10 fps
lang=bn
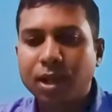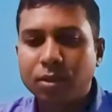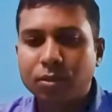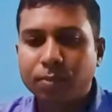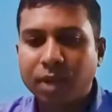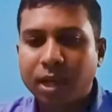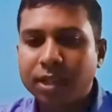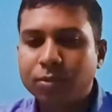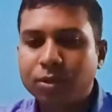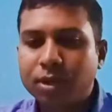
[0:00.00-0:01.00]
তো প্রাণীদের
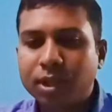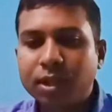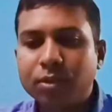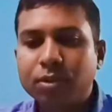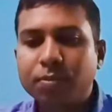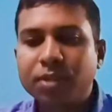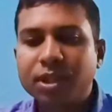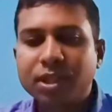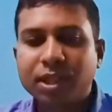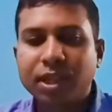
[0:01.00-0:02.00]
মধ্যে দুটি
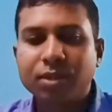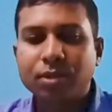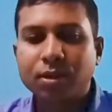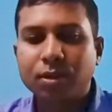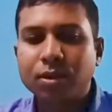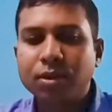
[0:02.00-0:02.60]
বিশেষ ক্যাটাগরি হলো